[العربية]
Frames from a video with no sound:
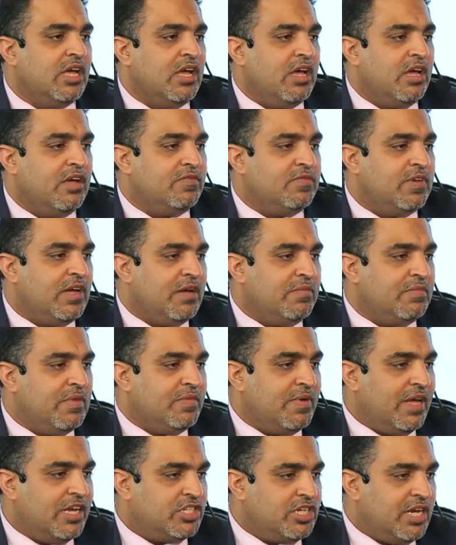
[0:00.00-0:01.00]
فما
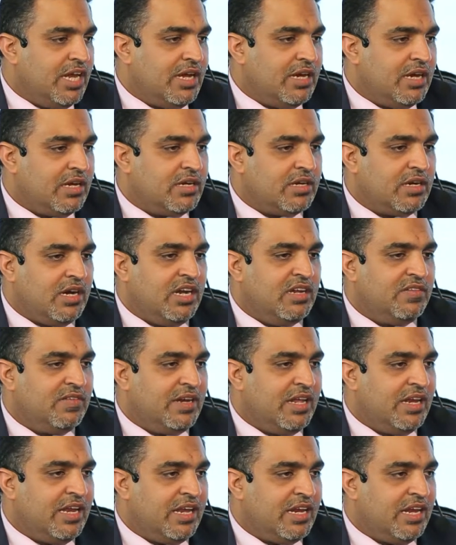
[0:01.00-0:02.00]
بقاش ليه علاج جراحي
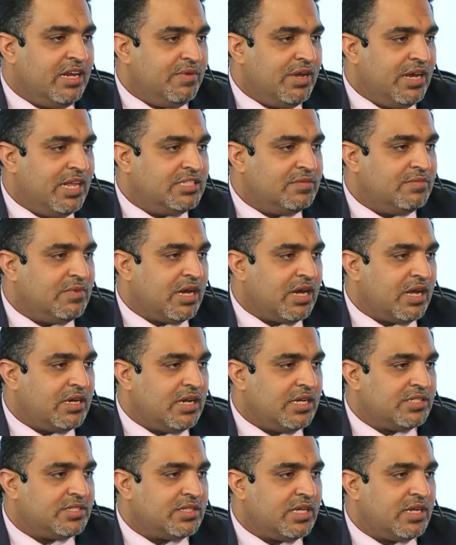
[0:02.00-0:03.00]
فالعلاج يبقى لازم لا كان
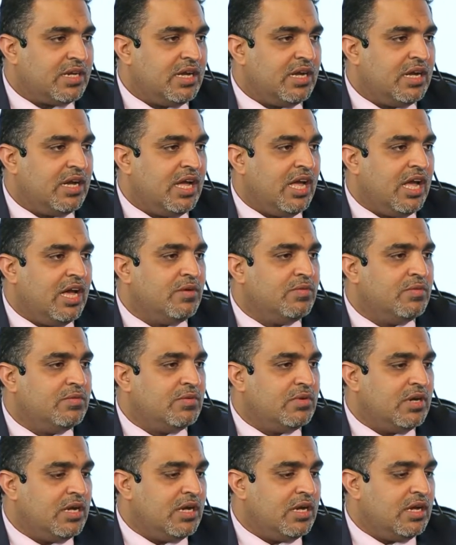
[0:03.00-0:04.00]
قسطره او
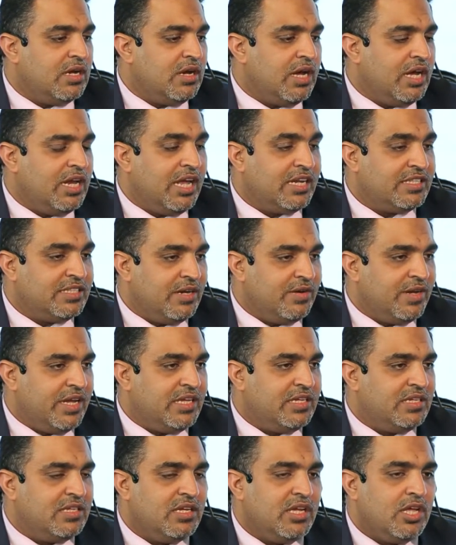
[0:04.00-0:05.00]
آه، علاج دوائي
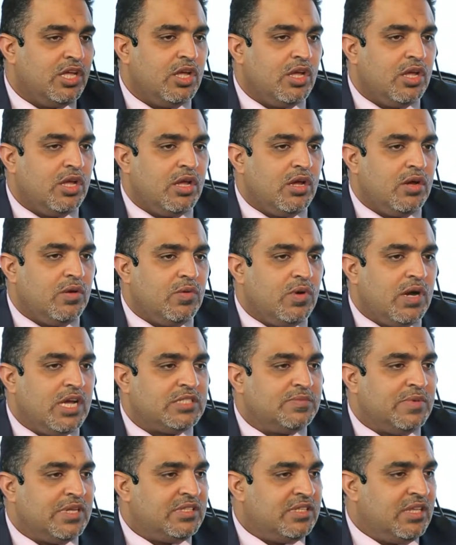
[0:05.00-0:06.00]

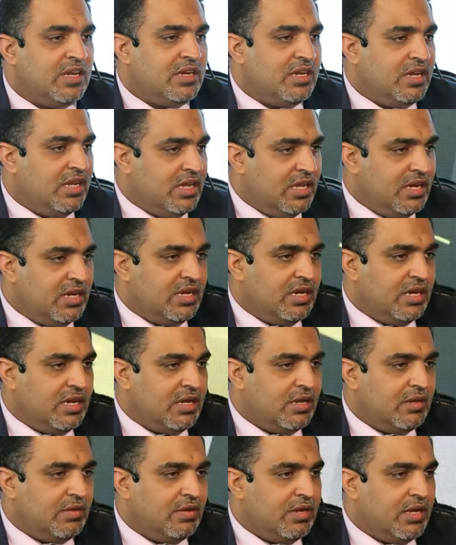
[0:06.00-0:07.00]
واثبتت
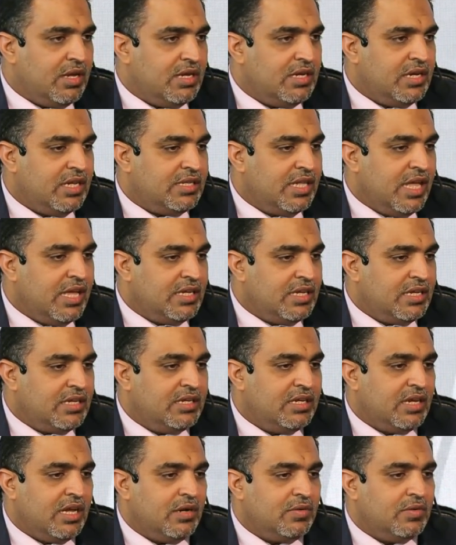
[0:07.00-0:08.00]
النتائج
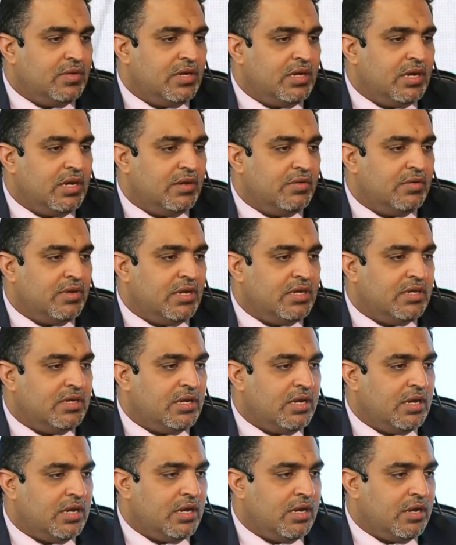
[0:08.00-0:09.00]
او الـ الـ
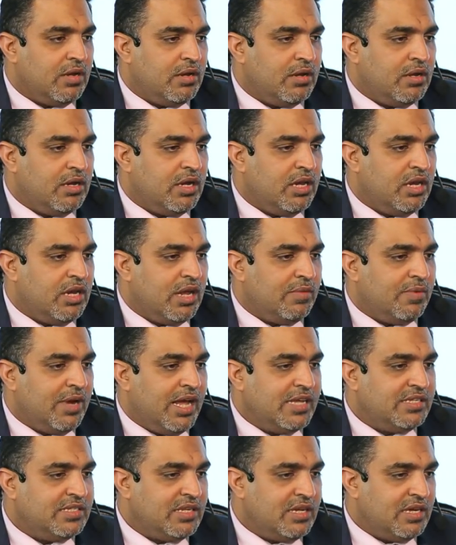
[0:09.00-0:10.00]

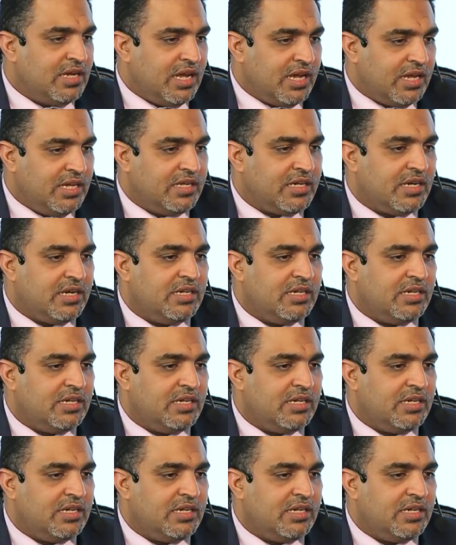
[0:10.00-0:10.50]
الابحاث الاخيره